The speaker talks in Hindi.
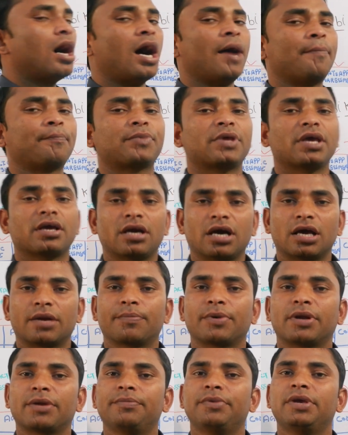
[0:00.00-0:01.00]
आपके घर
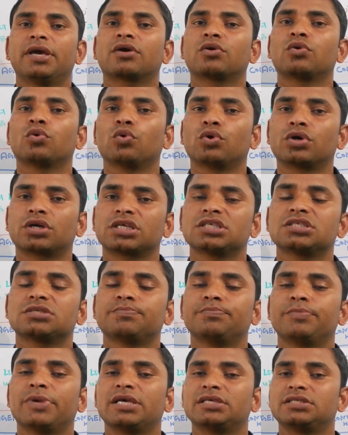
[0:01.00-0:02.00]
पर भी एक नोटिस
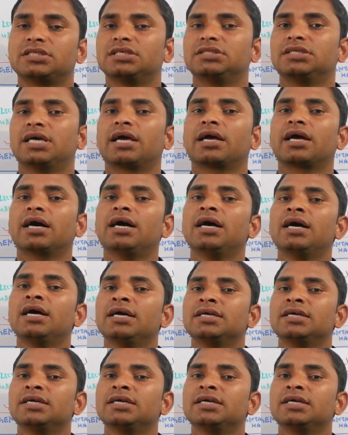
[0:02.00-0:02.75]
भेज दिया जाएगा